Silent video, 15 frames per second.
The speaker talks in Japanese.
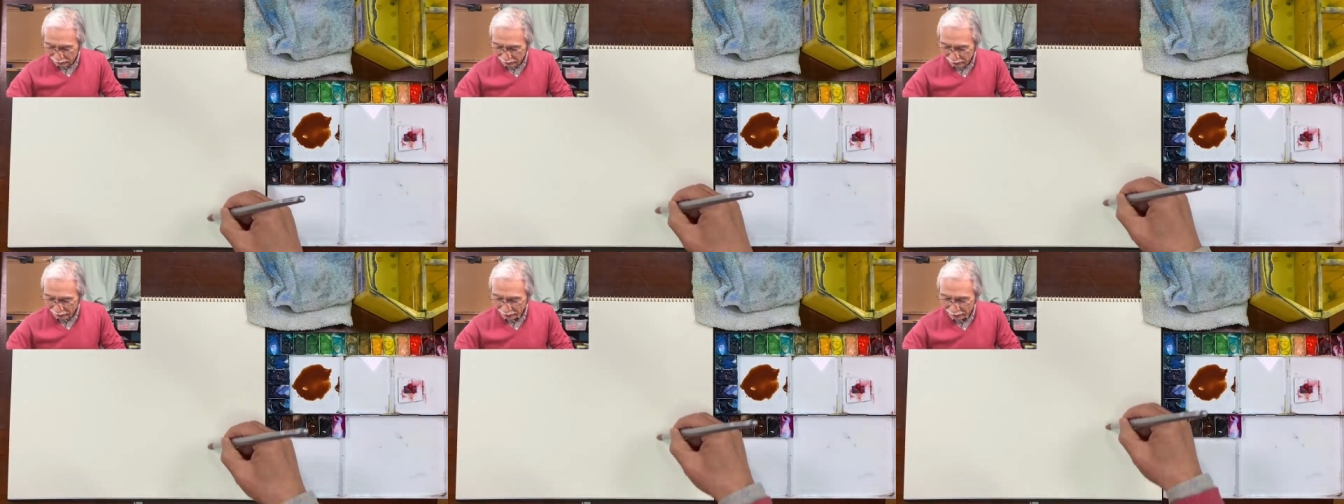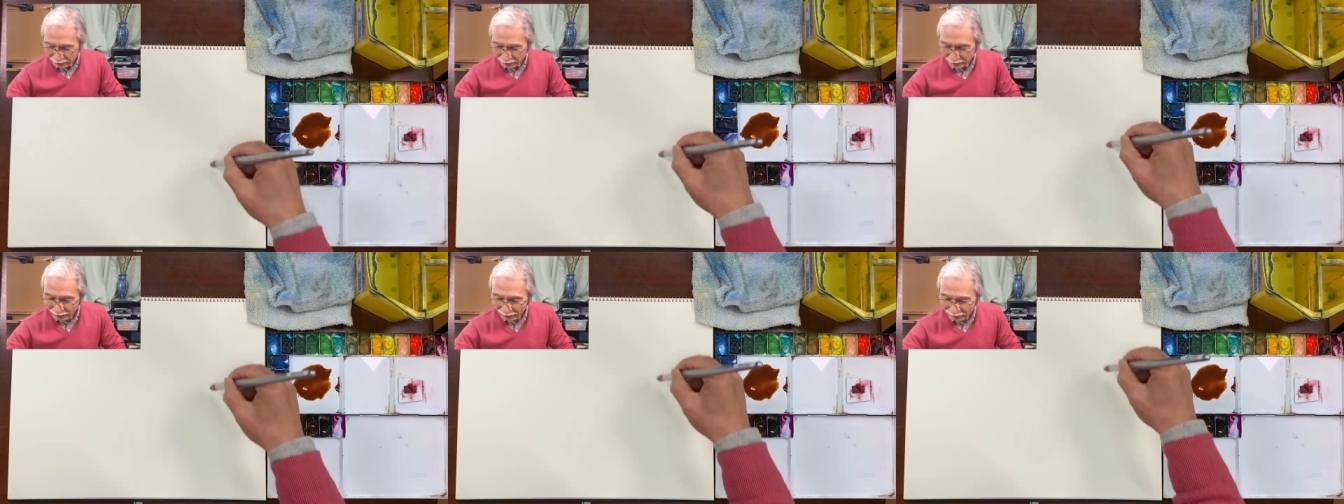だ
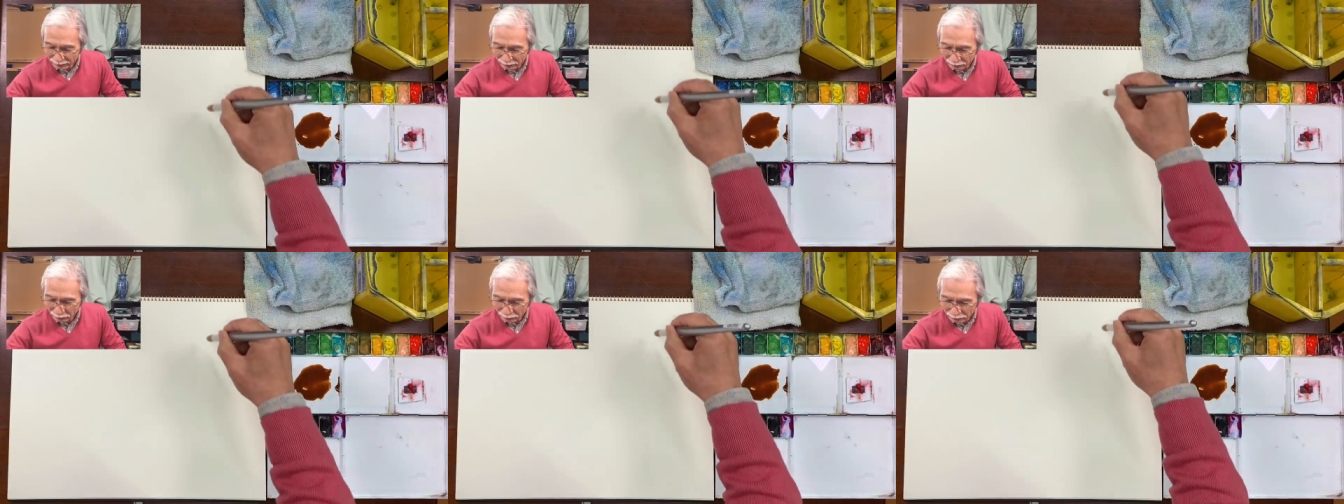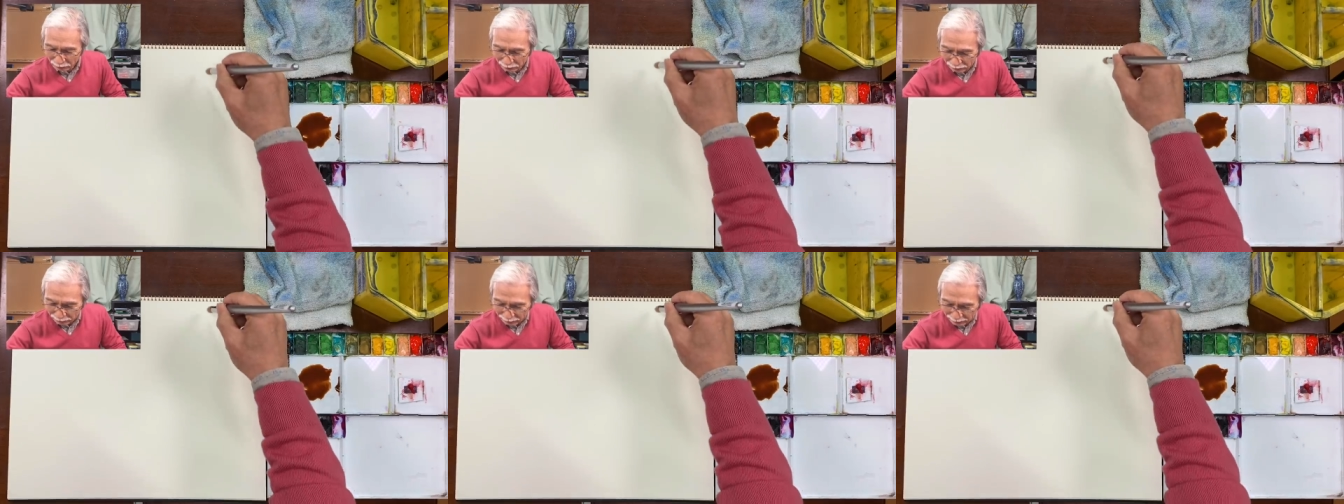んだん
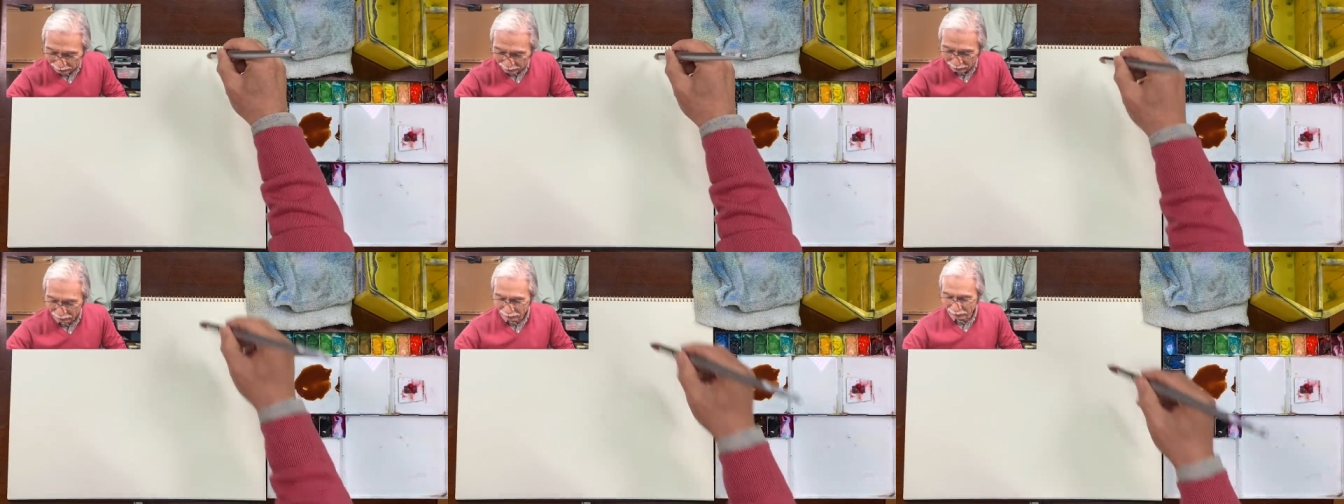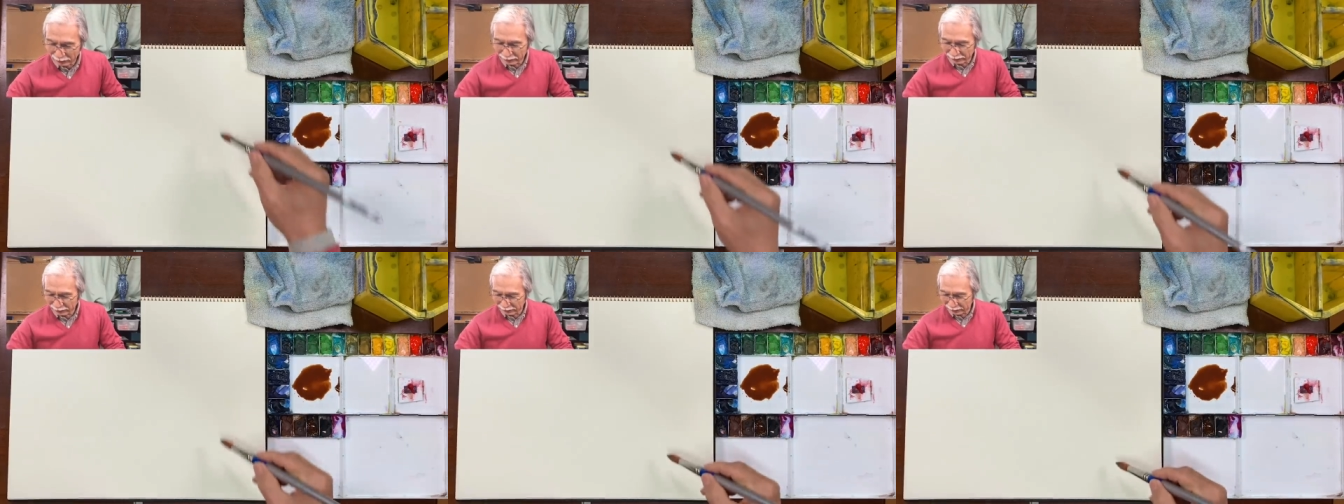細くという
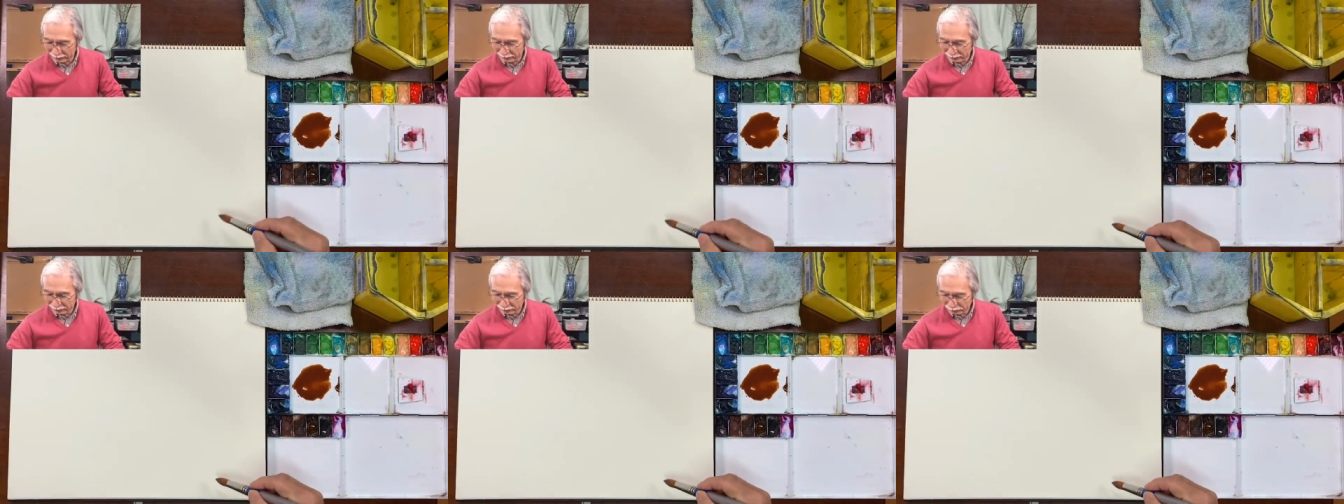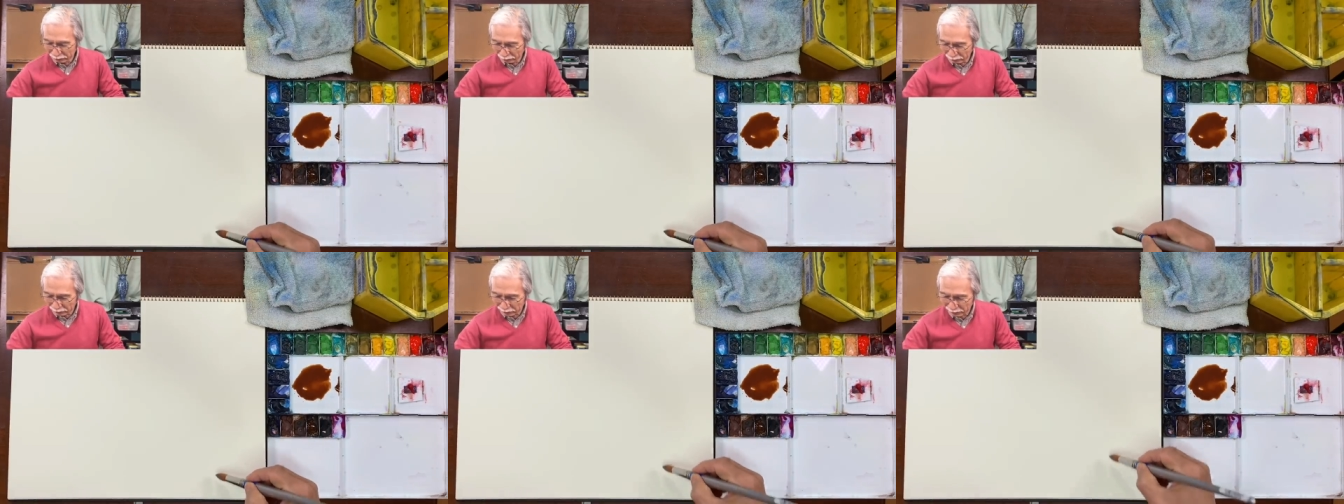感じです。
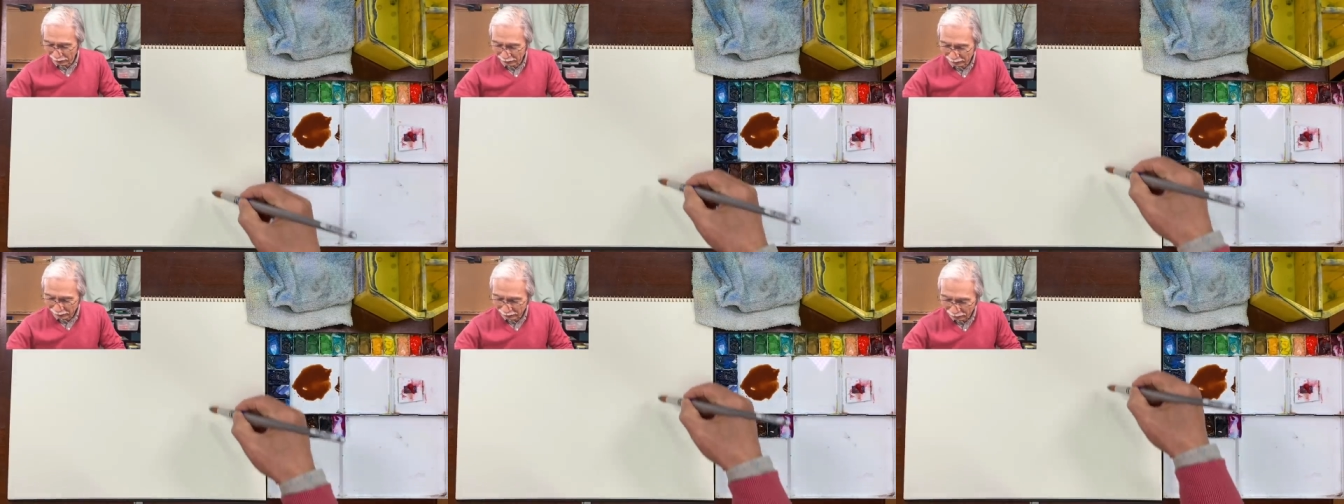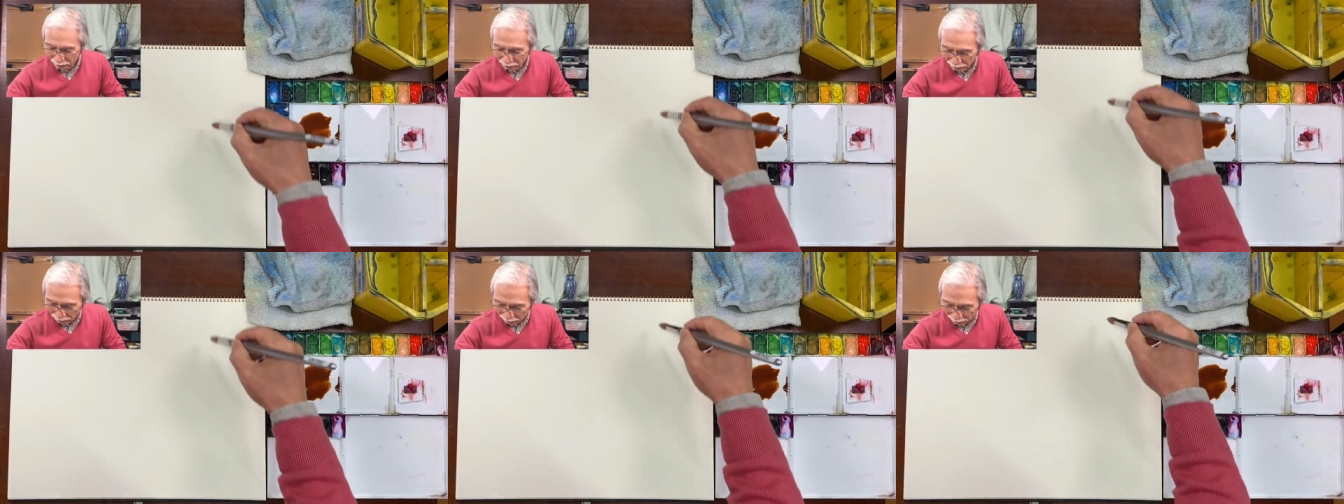太く、だんだ
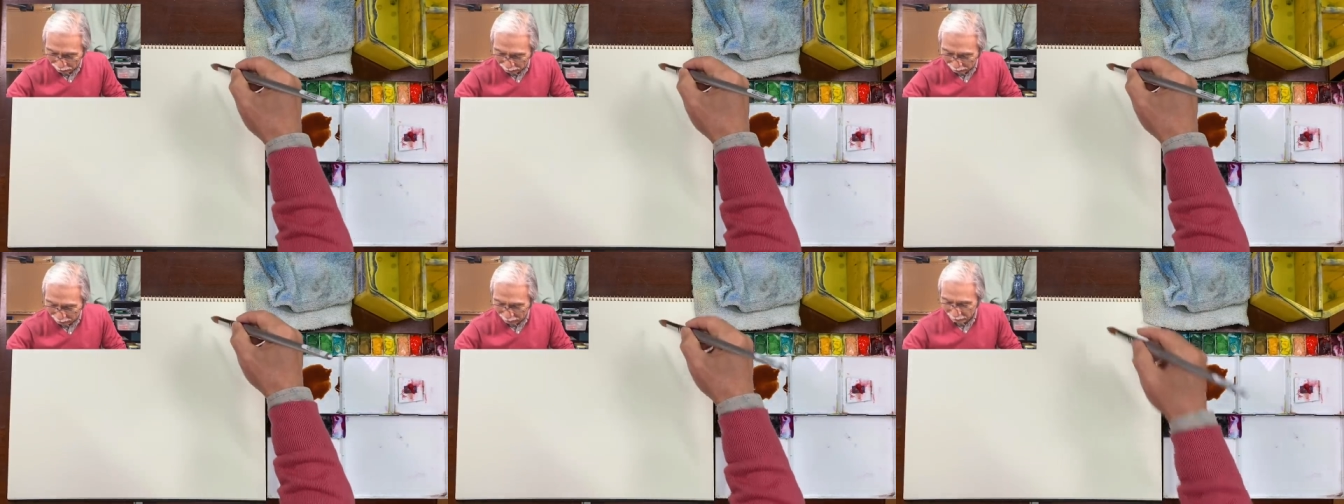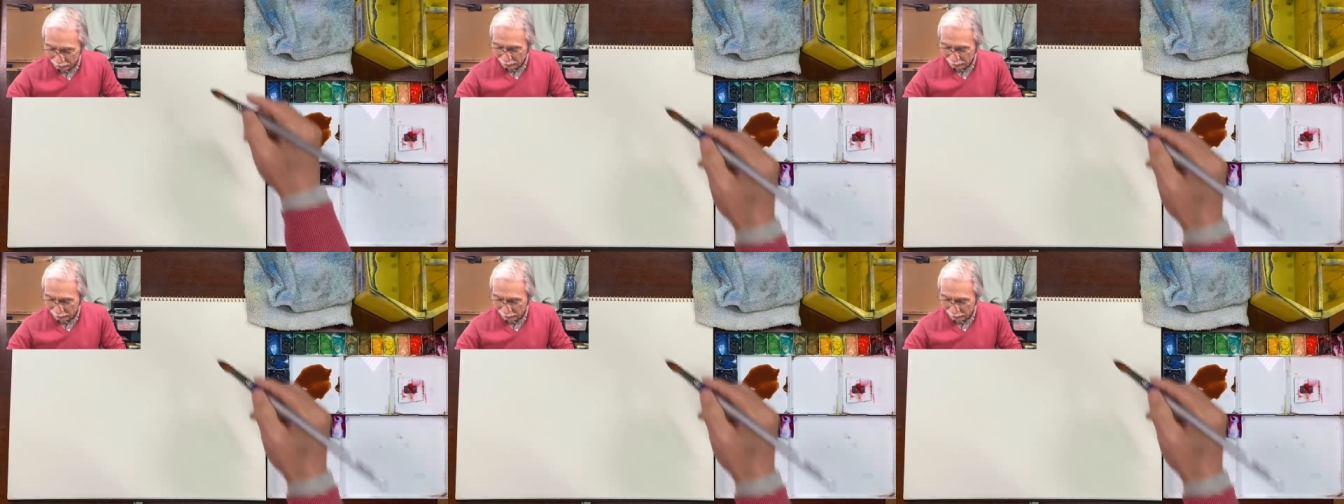ん細く。